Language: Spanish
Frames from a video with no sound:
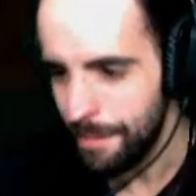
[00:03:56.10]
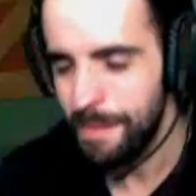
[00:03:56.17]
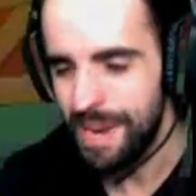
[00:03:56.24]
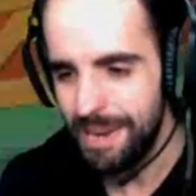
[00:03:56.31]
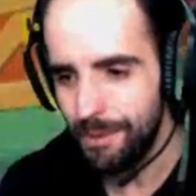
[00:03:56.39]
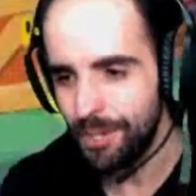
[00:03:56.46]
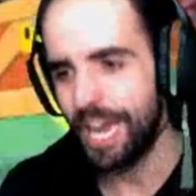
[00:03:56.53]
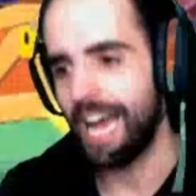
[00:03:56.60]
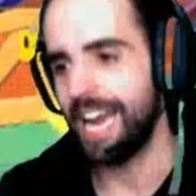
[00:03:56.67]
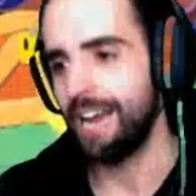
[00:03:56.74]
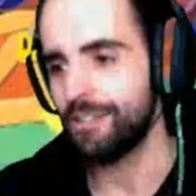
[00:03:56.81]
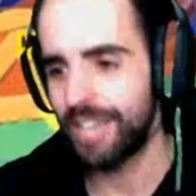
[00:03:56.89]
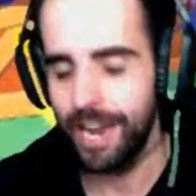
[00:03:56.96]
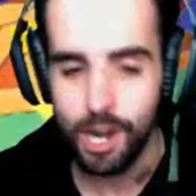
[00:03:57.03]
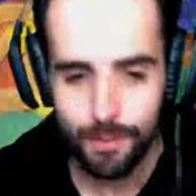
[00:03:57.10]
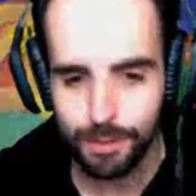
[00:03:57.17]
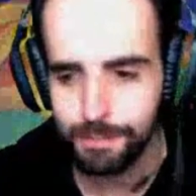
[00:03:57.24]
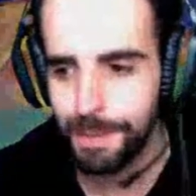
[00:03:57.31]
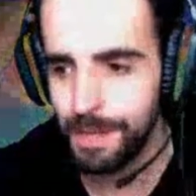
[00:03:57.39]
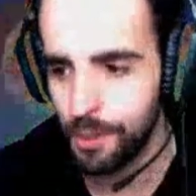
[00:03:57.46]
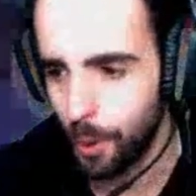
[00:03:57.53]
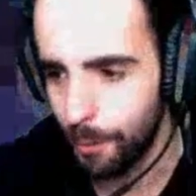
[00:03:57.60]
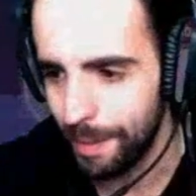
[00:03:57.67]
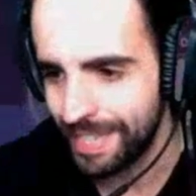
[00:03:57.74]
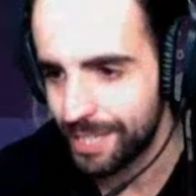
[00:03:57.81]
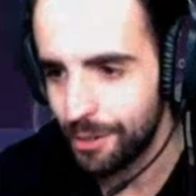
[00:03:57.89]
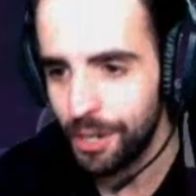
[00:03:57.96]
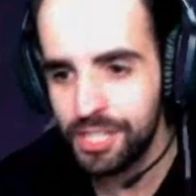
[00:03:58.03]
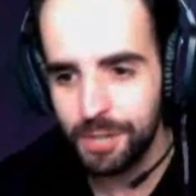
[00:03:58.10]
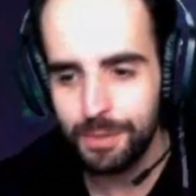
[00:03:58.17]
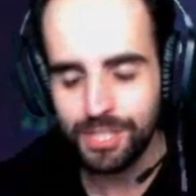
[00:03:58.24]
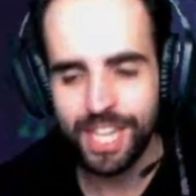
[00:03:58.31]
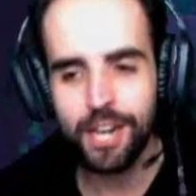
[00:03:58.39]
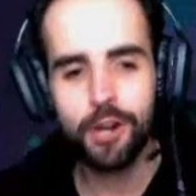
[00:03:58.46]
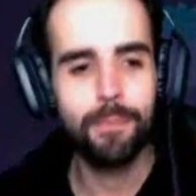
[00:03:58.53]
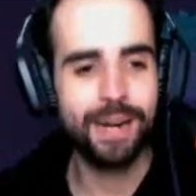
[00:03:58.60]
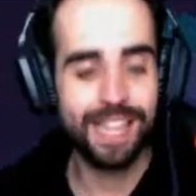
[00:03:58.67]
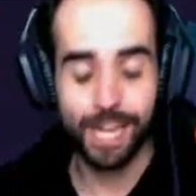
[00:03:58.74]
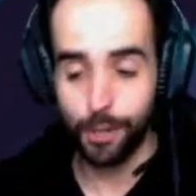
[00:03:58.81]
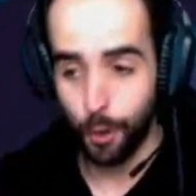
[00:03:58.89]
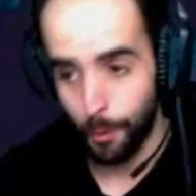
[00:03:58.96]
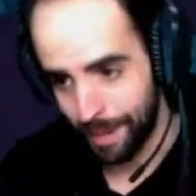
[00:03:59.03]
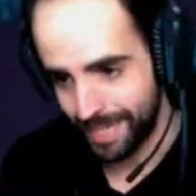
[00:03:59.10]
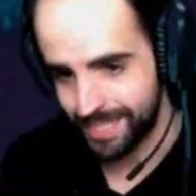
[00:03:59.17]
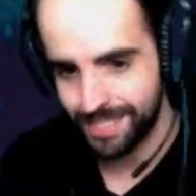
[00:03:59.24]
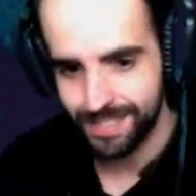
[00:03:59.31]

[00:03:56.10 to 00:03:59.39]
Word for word: Mínimo que gana. O sea, no hemos perdido copas. El objetivo está en no perder copas.